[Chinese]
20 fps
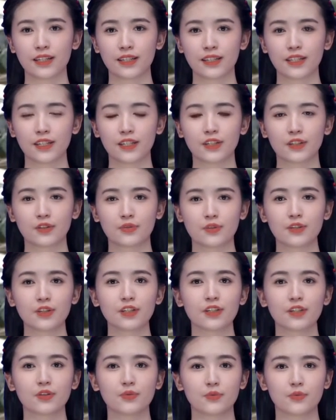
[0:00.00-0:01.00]
即使损
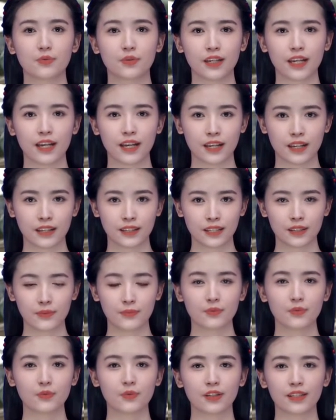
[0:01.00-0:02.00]
失五辆也
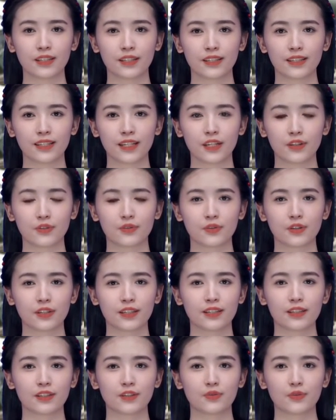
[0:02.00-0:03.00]
不会影响
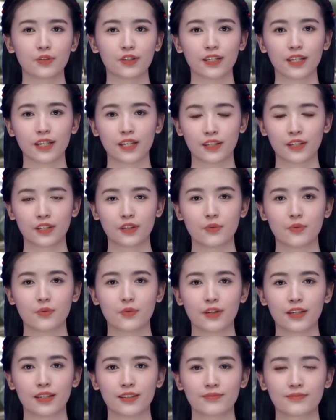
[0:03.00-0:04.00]
全营作战指
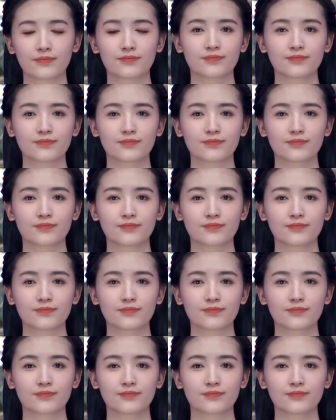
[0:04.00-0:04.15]
挥。